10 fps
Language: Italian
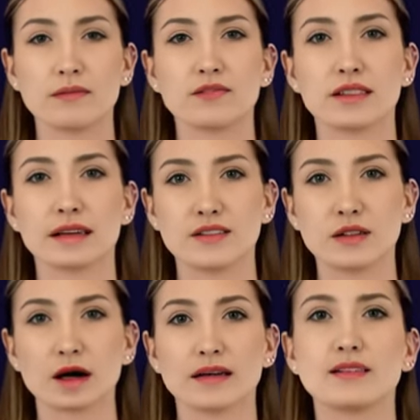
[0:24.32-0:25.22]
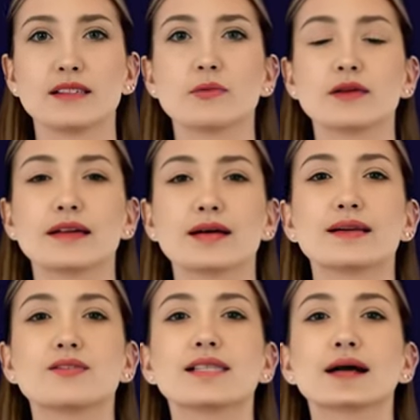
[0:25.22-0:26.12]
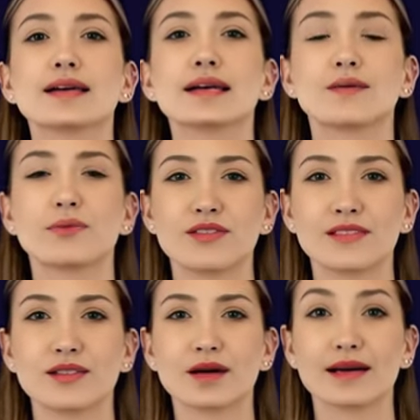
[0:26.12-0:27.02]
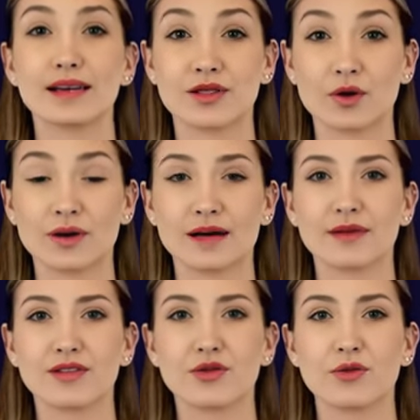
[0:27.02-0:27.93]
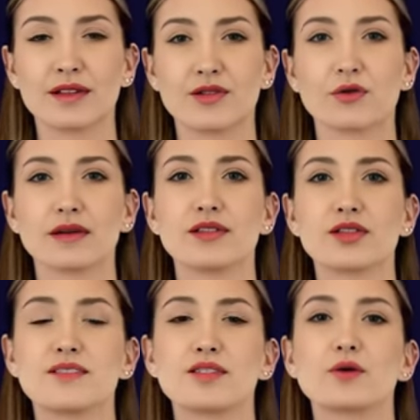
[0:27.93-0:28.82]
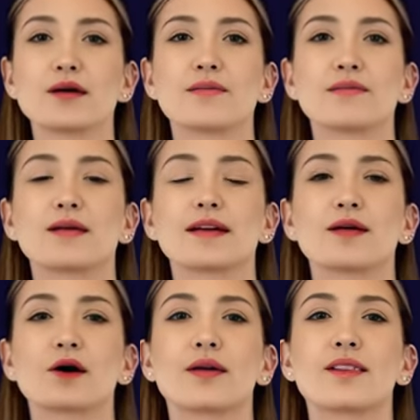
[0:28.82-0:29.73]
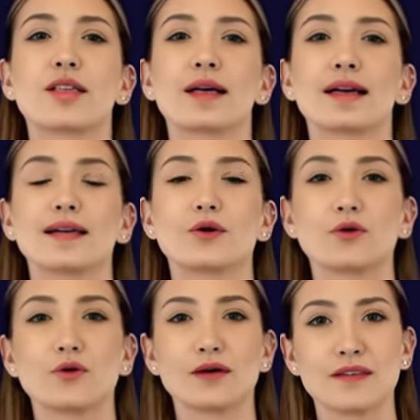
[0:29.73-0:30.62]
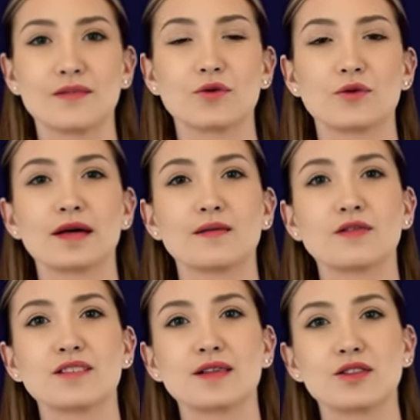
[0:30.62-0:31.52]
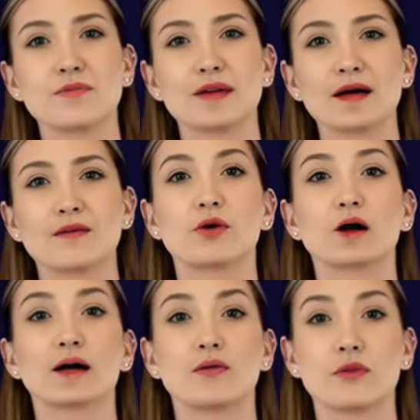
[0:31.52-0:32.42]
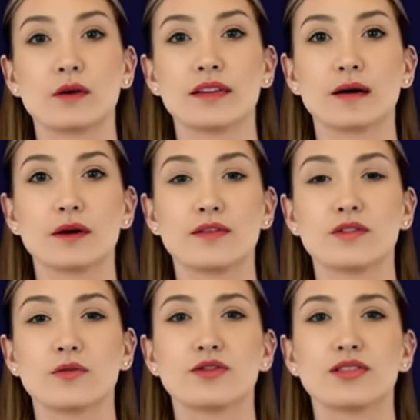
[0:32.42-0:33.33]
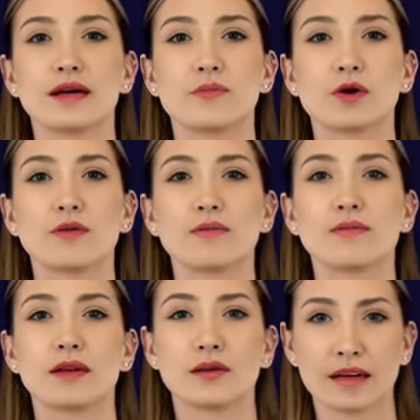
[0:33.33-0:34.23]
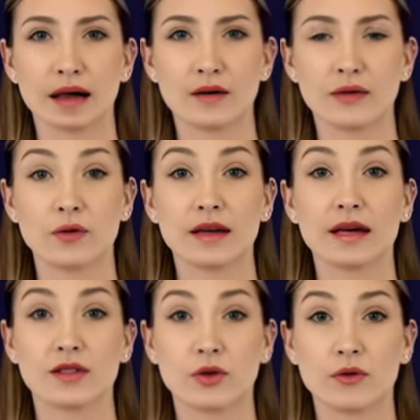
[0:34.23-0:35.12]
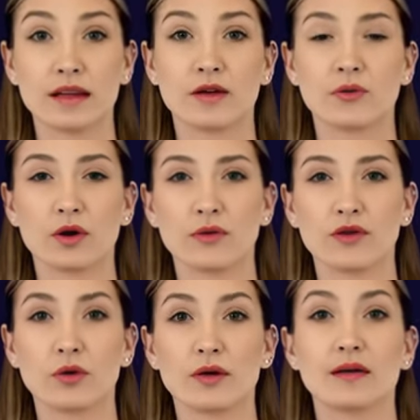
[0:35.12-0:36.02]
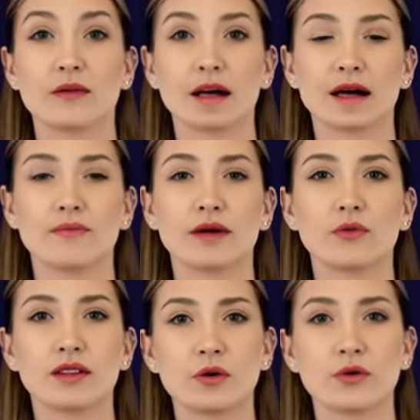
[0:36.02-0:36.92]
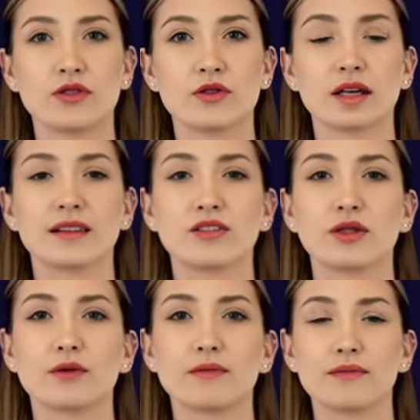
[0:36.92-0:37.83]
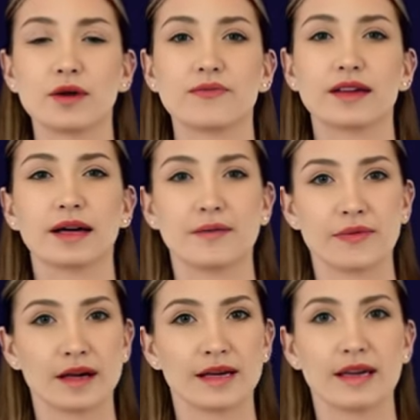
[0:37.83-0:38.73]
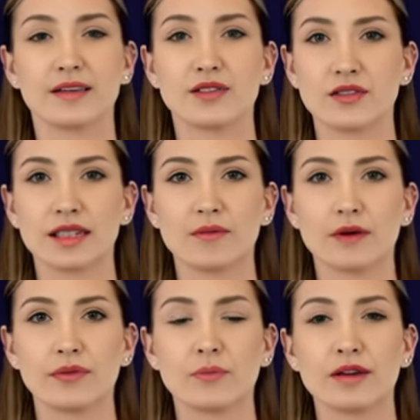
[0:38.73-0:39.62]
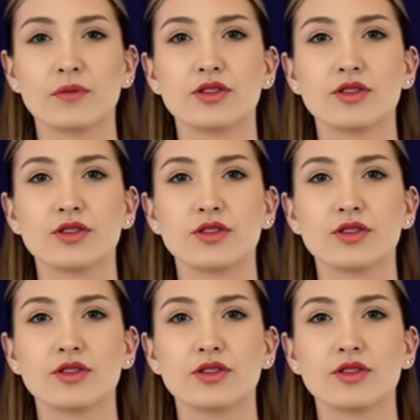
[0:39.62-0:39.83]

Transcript: Selezionare il tipo di credenziale e posizionare il token sul lettore di gestione. Il codice e il colore del token si aggiorneranno automaticamente sullo schermo, indicando che l'aggiunta di un nuovo token è avvenuta con successo. Infine, fare clic su Salva prima di